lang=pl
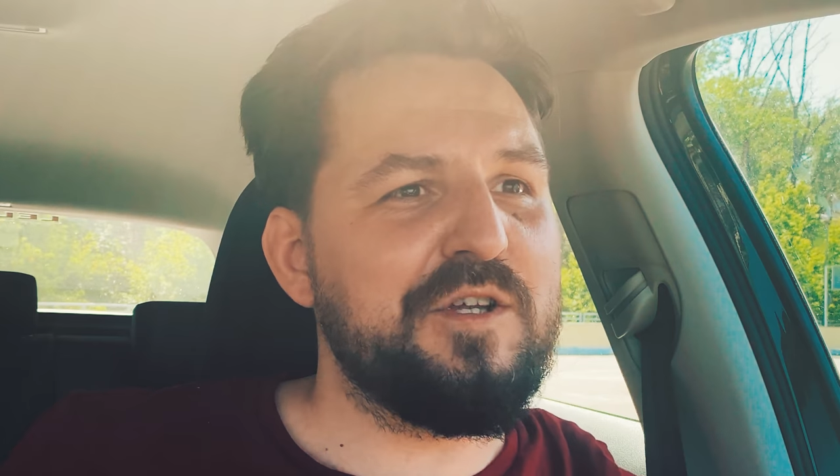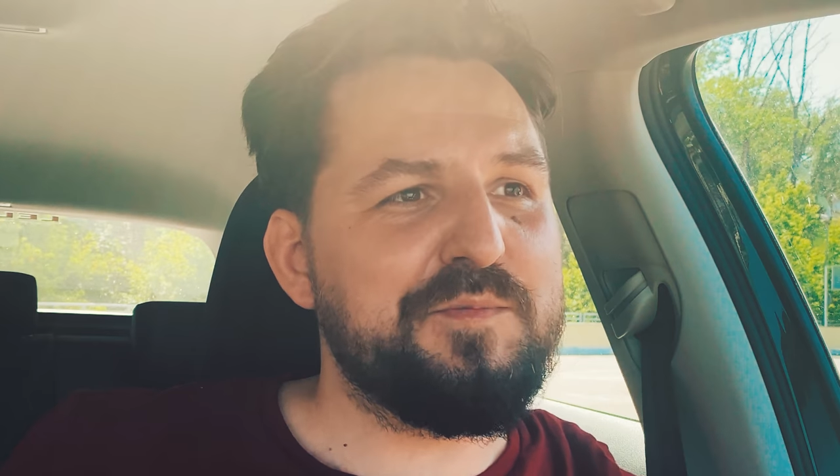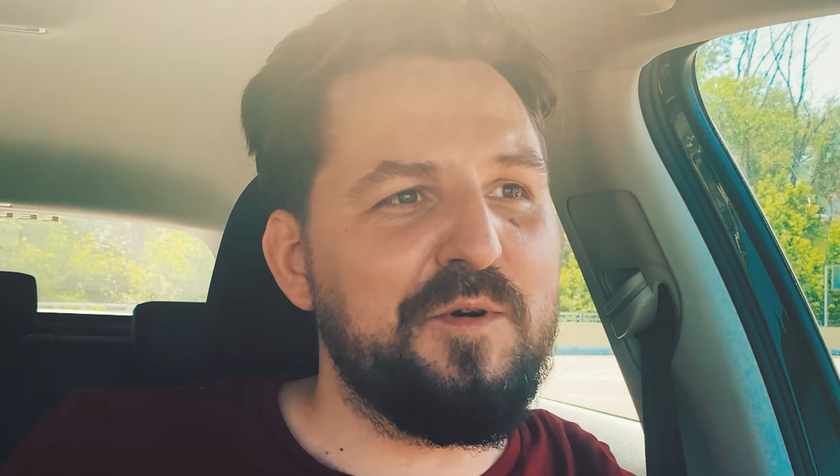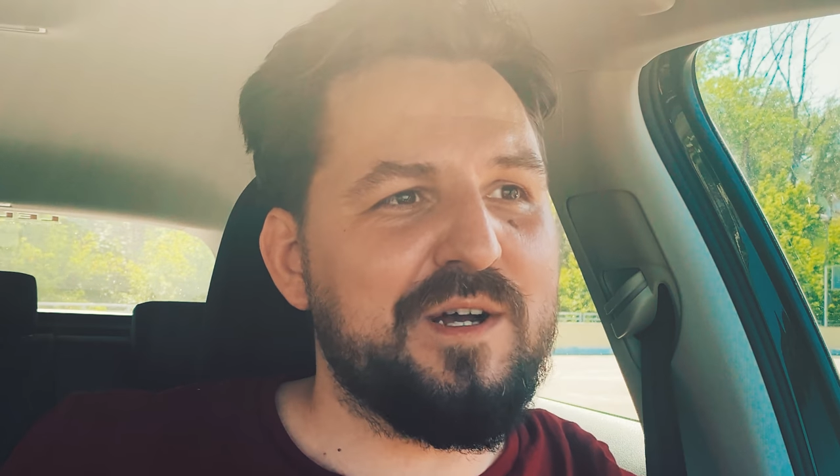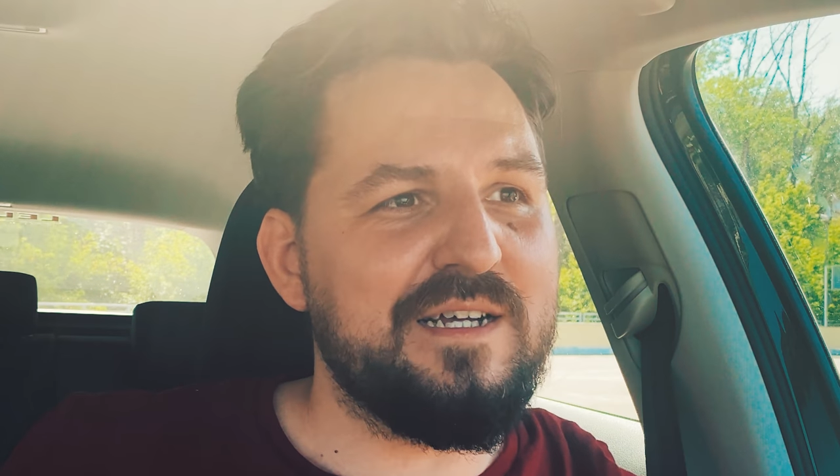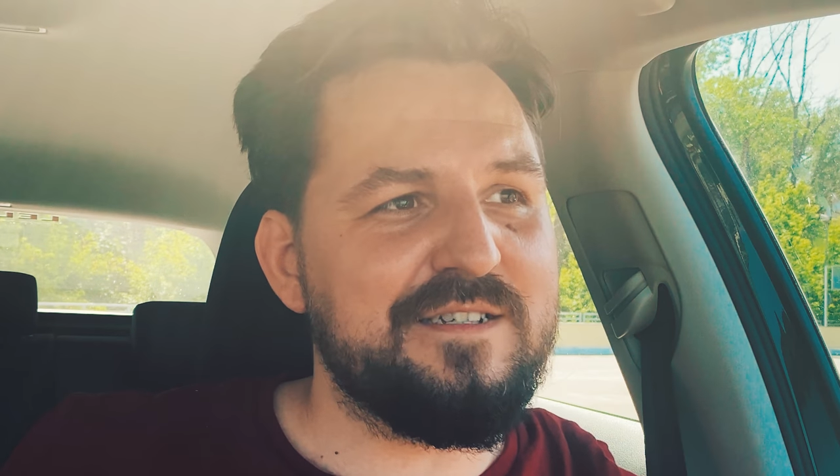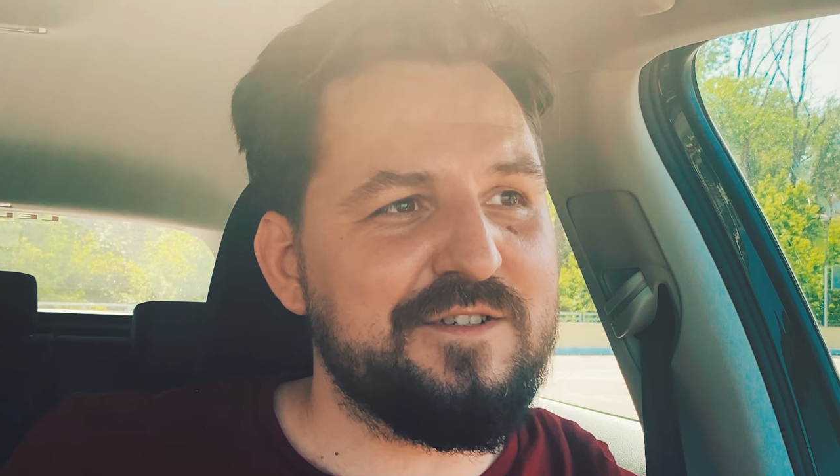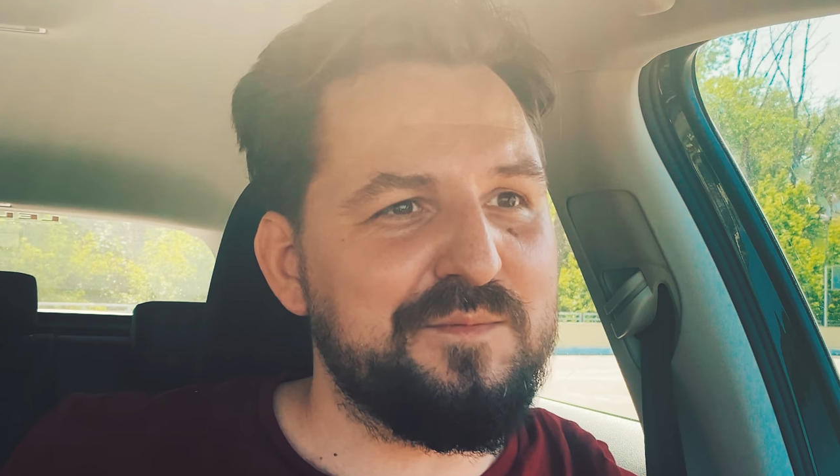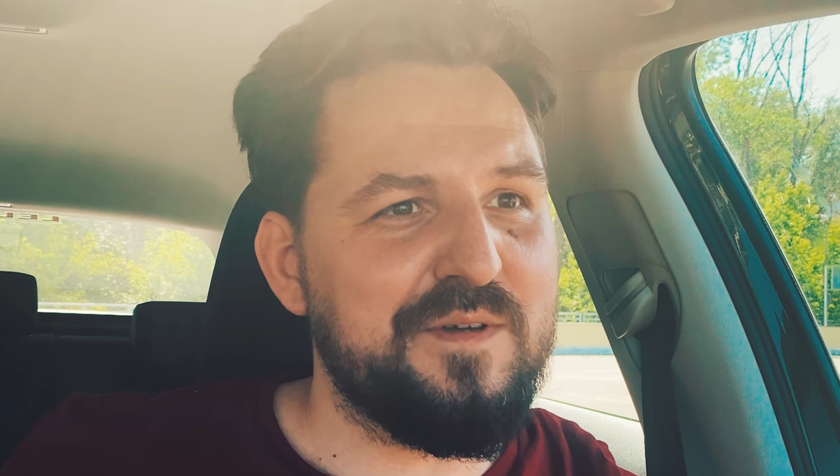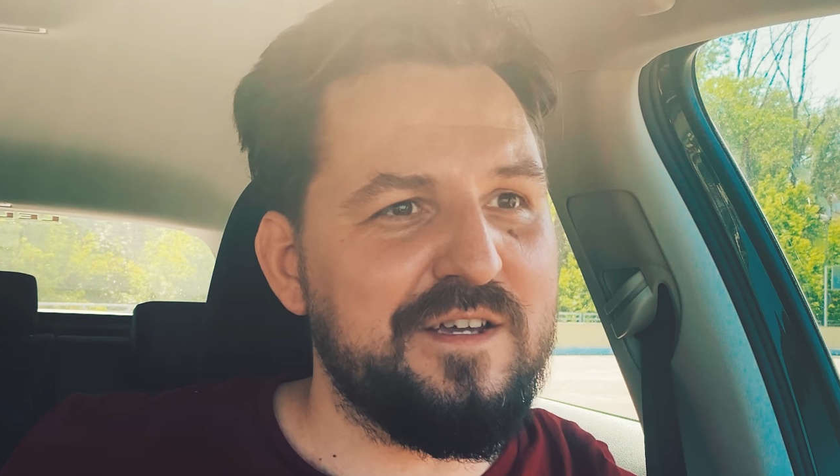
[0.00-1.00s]
mieliśmy
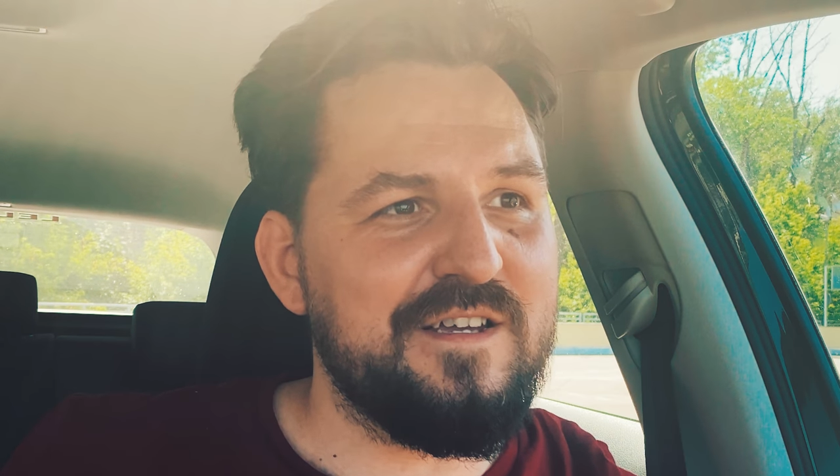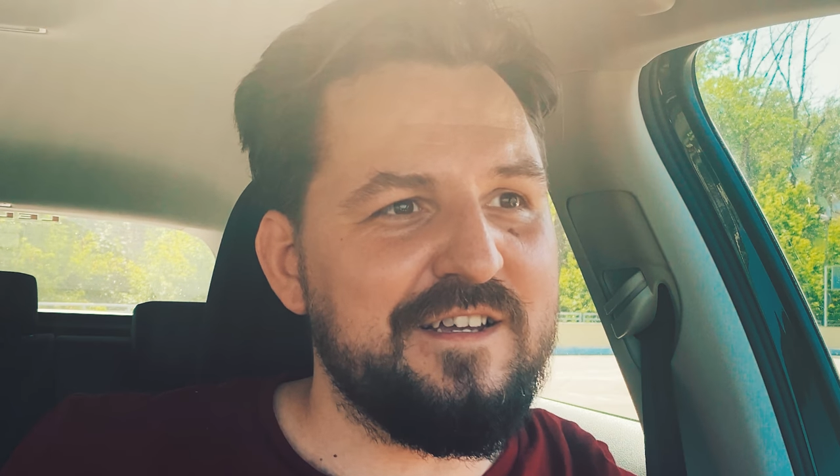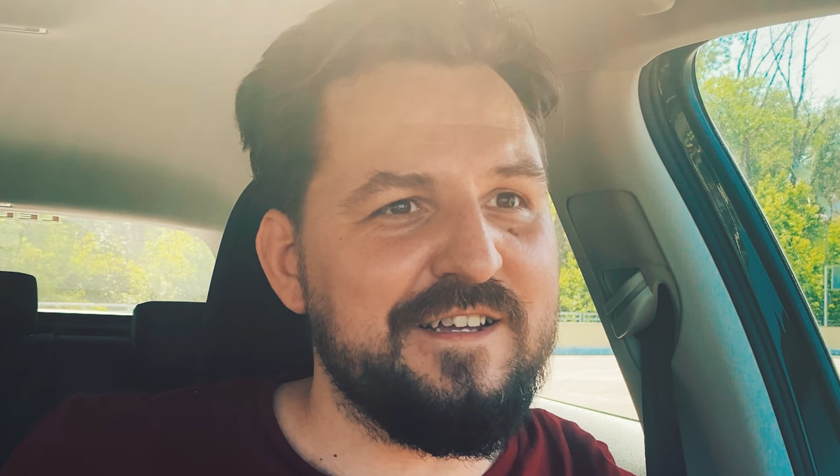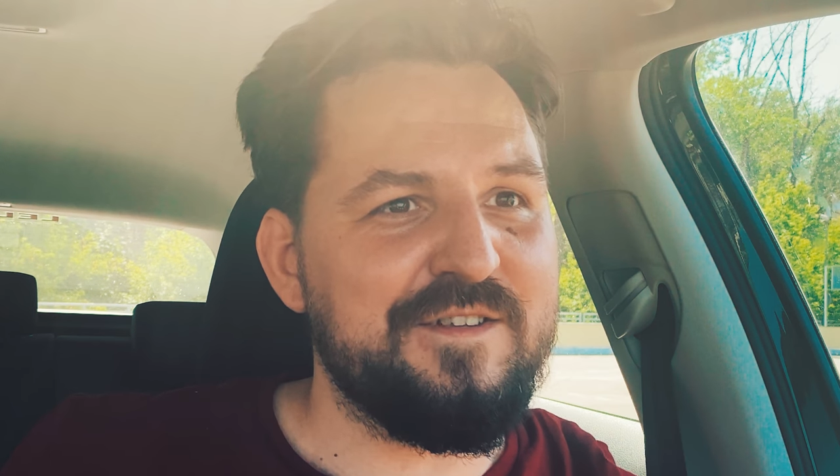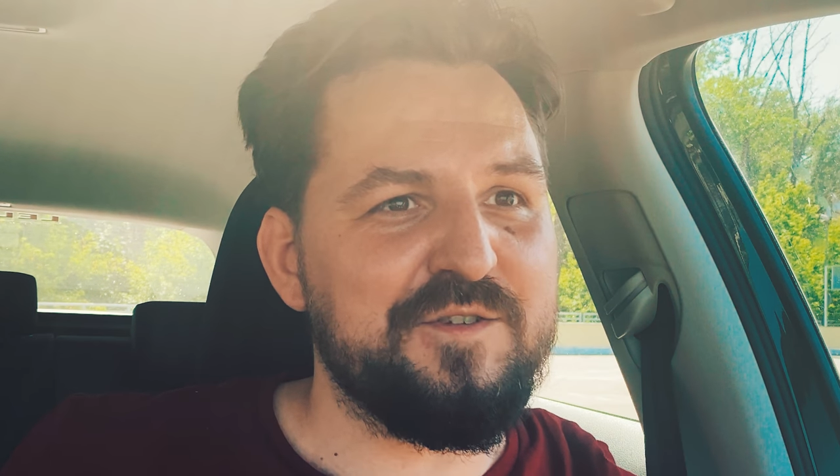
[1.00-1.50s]
okazję sobie e,